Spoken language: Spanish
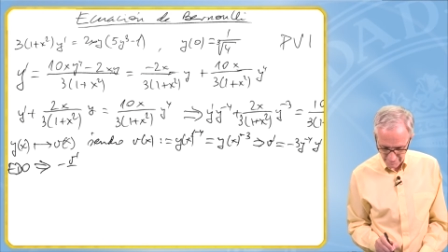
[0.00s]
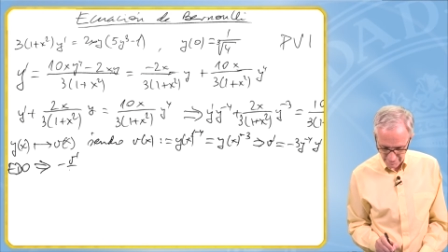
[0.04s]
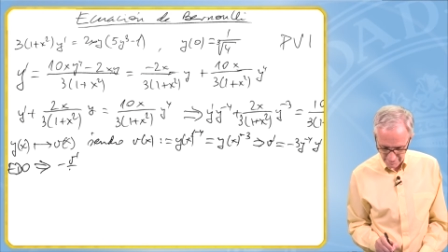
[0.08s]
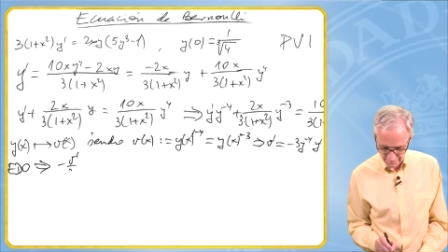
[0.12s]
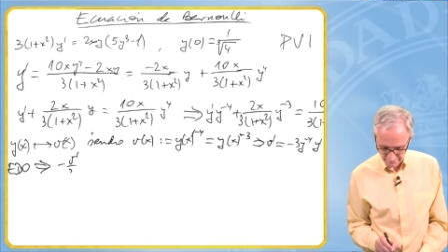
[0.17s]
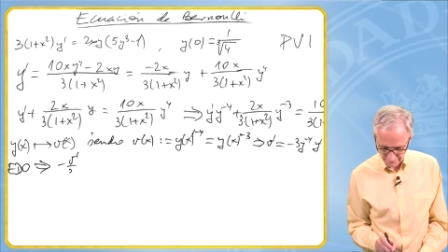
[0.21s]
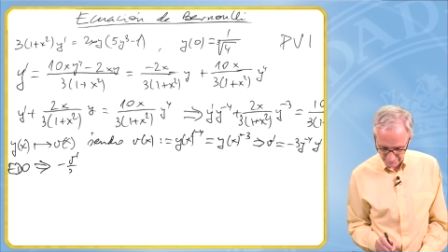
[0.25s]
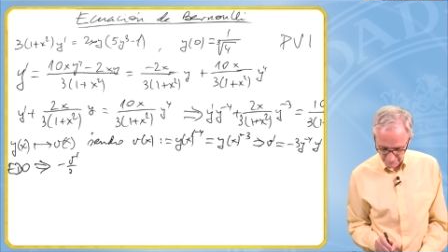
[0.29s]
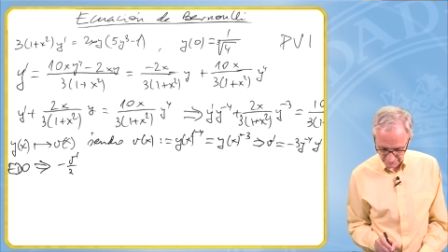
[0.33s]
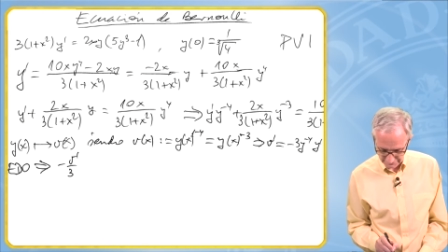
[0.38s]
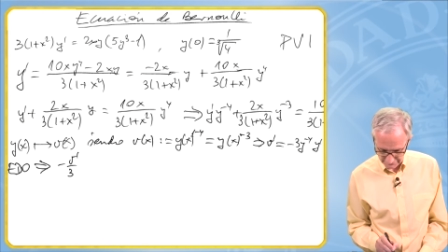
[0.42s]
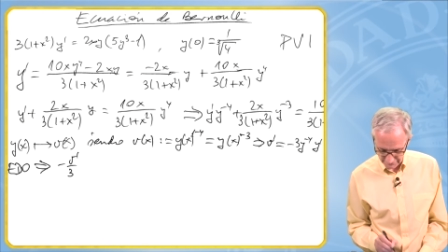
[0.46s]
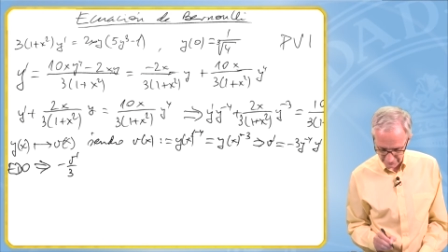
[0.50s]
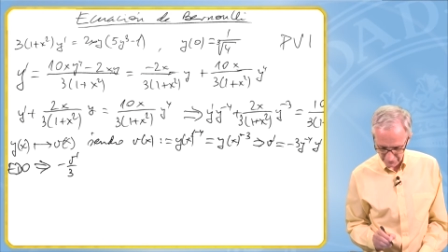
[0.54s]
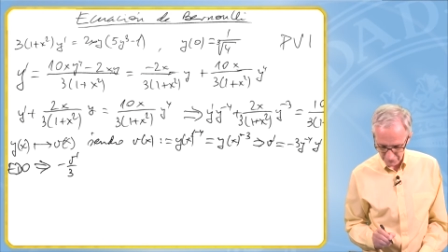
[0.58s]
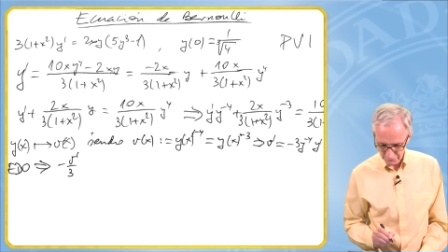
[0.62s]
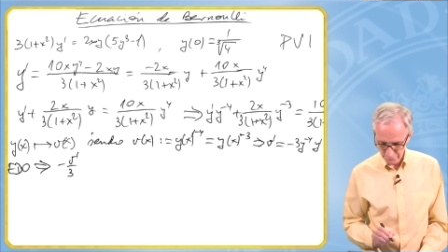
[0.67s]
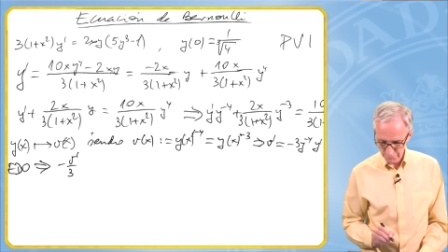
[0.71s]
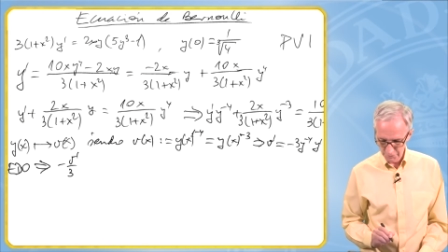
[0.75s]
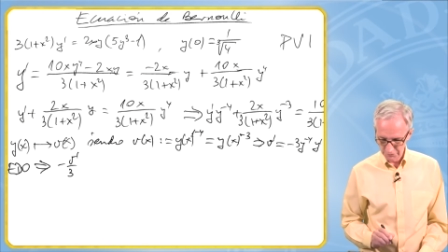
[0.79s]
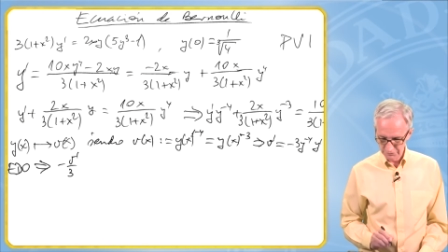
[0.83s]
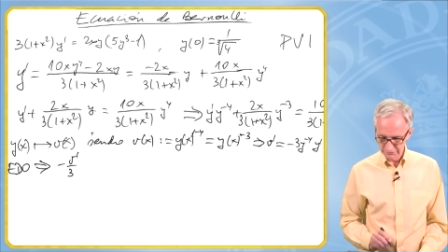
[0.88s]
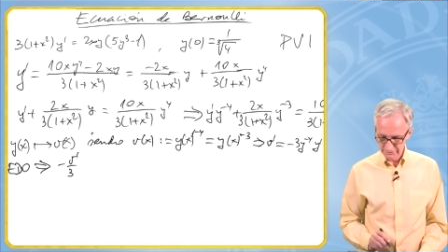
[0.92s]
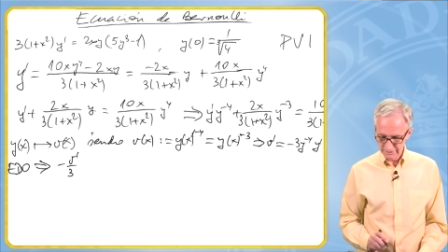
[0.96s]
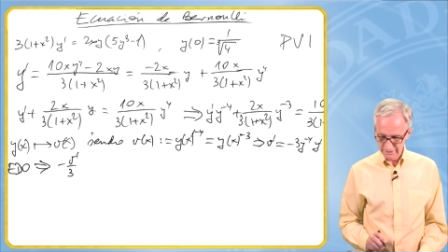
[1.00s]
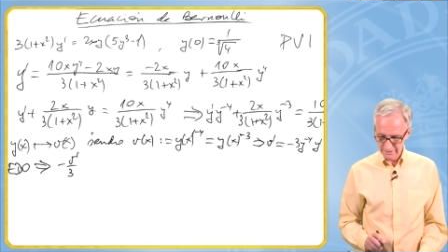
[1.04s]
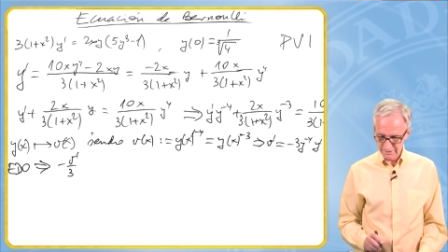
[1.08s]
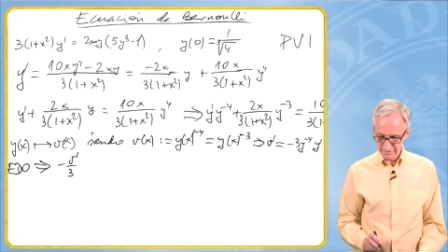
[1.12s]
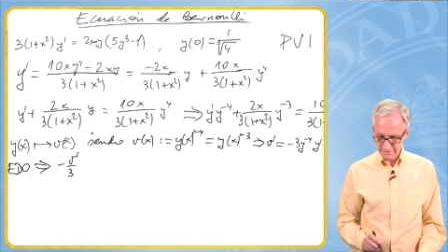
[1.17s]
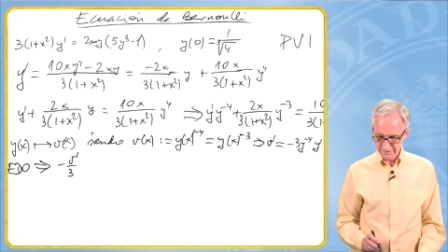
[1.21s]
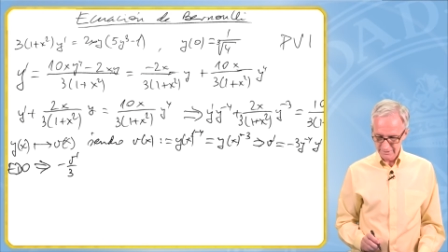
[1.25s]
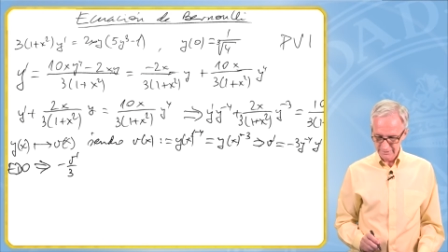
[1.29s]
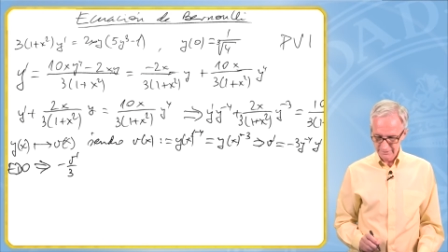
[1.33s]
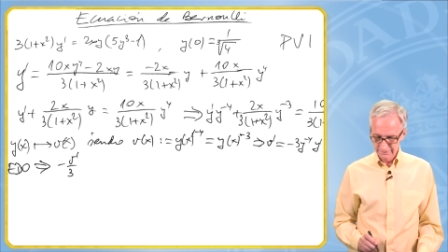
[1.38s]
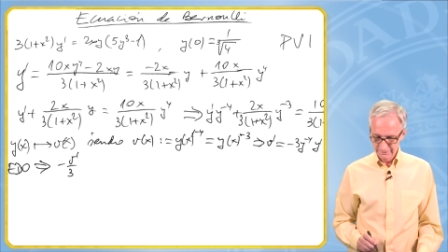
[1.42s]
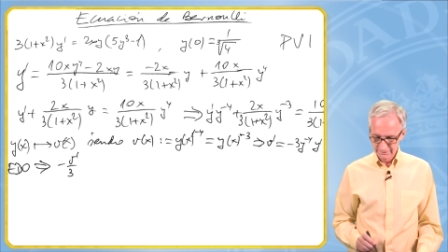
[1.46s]
partido por
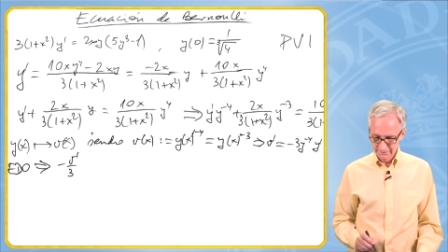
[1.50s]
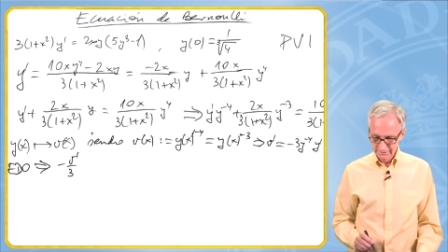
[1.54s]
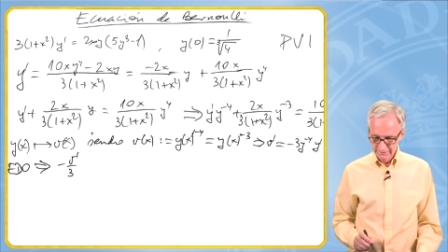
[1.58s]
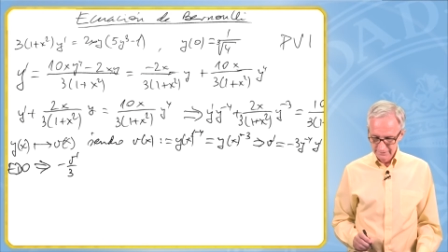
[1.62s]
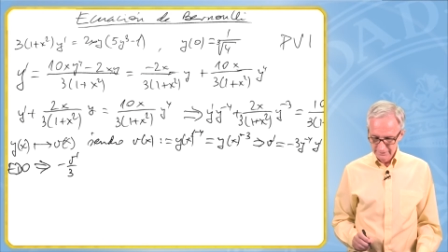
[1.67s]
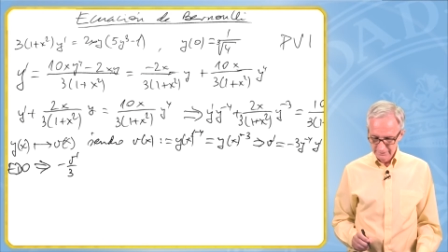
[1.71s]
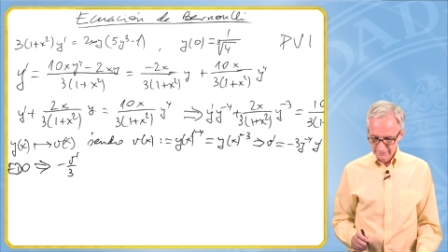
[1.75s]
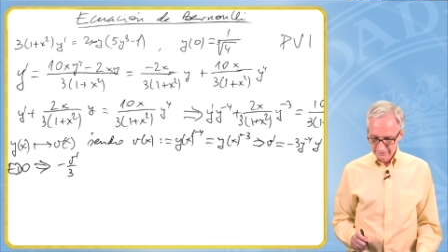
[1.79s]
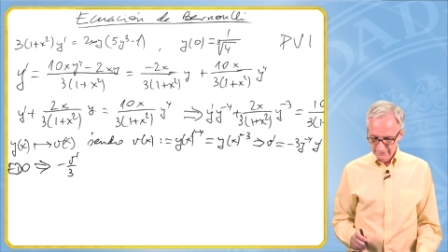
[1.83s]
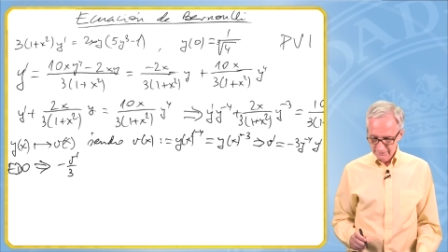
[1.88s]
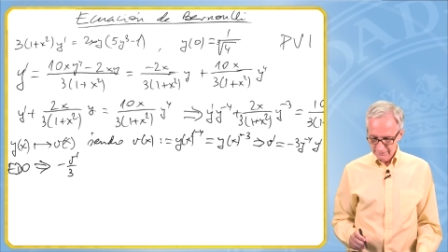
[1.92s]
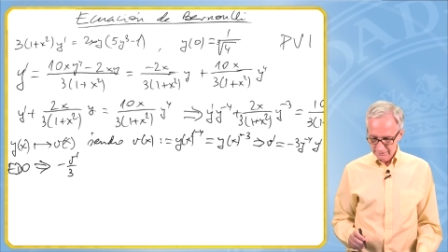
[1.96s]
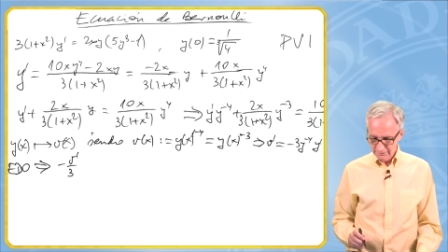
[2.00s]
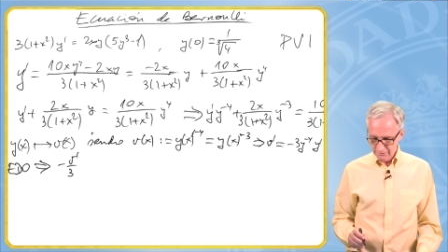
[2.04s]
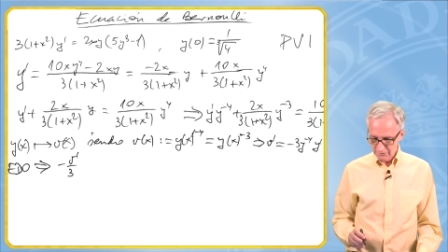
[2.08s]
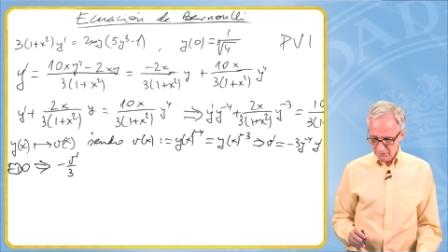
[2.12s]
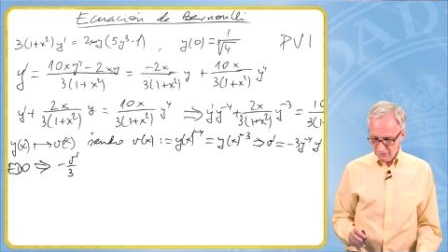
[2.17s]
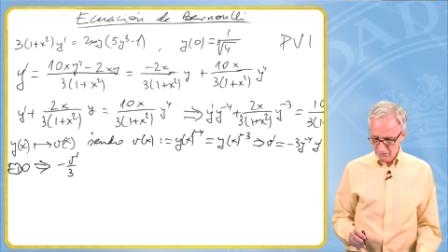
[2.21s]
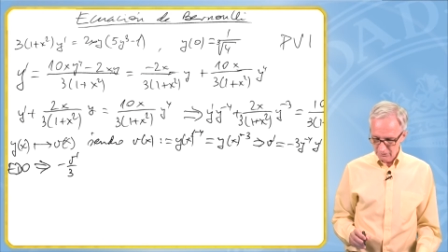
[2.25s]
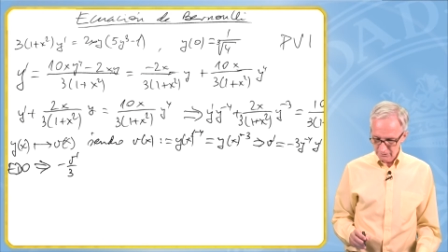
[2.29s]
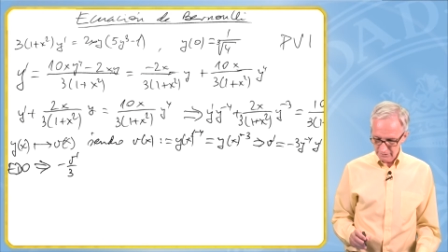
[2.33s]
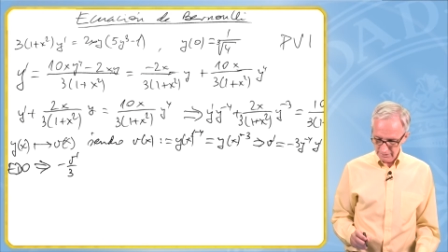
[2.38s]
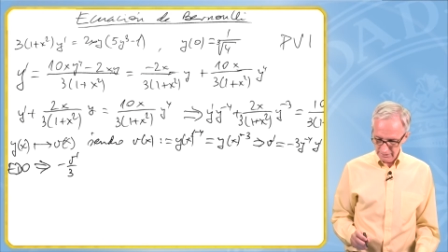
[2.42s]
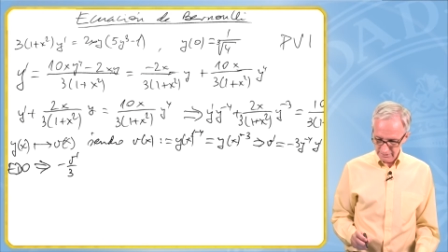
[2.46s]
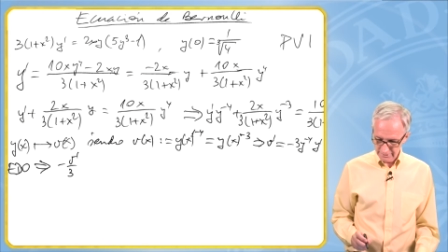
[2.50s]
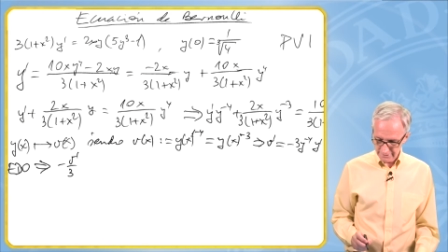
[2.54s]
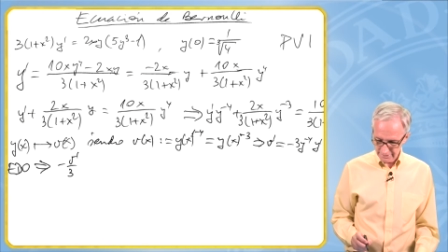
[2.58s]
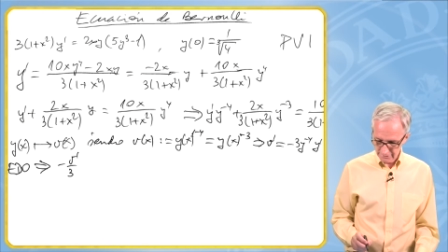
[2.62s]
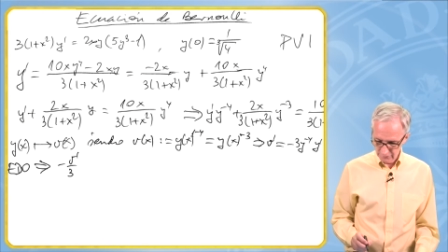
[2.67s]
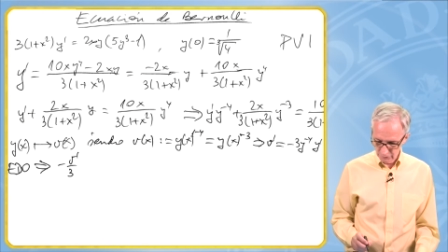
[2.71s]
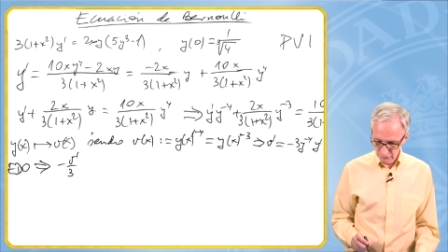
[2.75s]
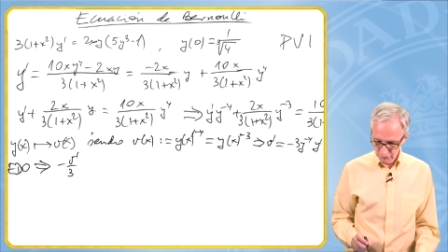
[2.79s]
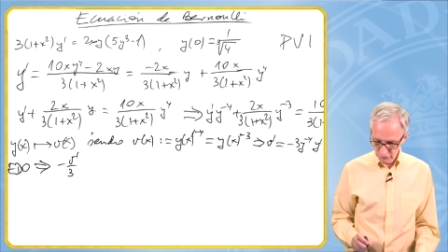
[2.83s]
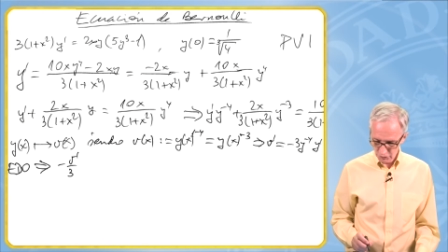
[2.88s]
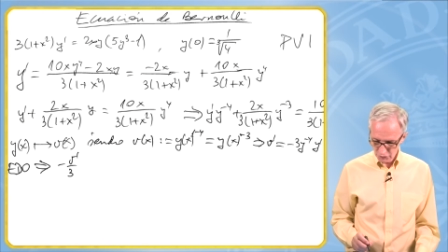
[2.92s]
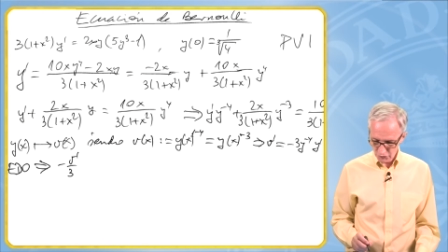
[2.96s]
3. El
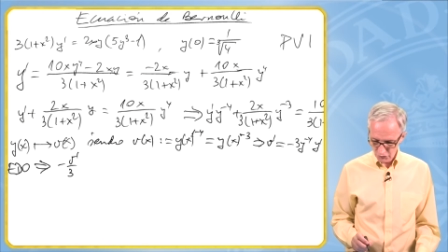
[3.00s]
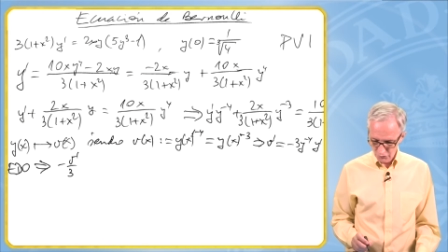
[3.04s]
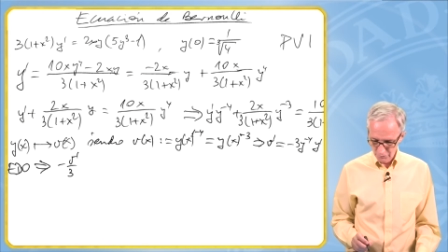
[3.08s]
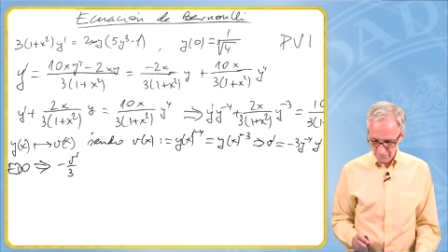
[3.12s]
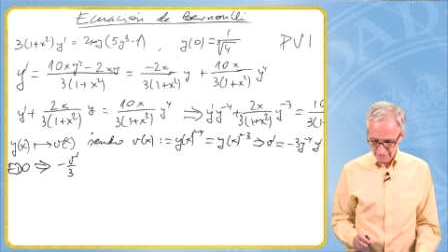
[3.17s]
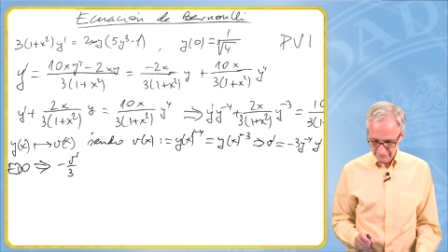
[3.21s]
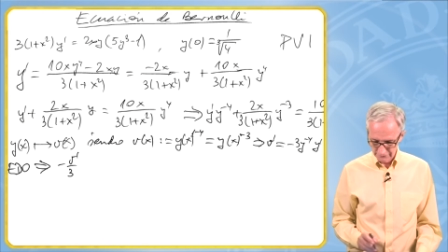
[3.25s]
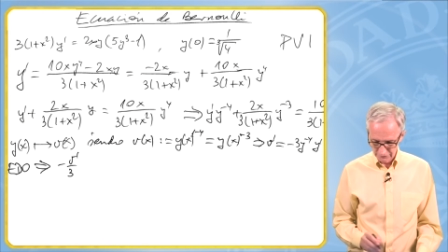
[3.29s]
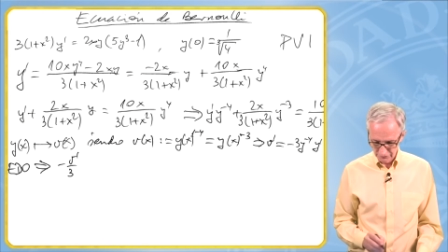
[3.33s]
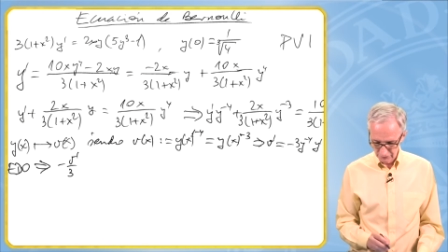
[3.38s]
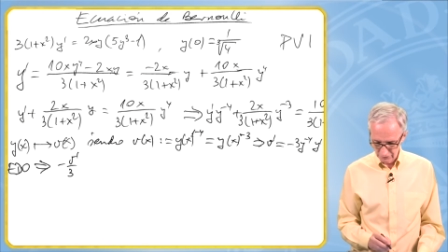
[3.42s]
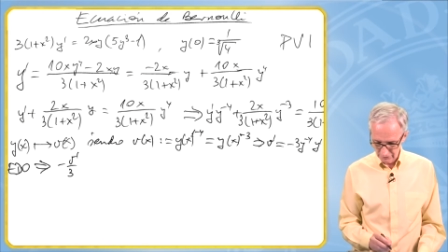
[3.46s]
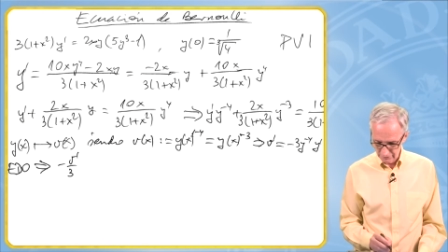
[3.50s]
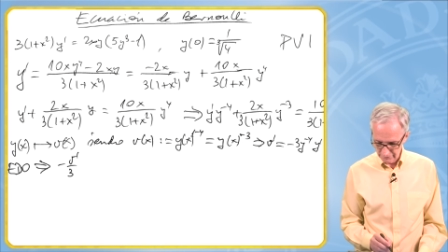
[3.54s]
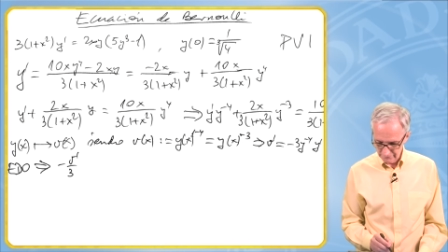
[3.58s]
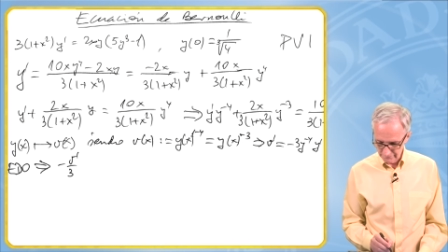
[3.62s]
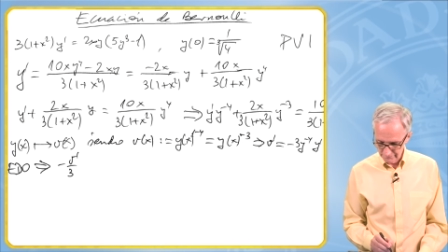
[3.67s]
segundo sumando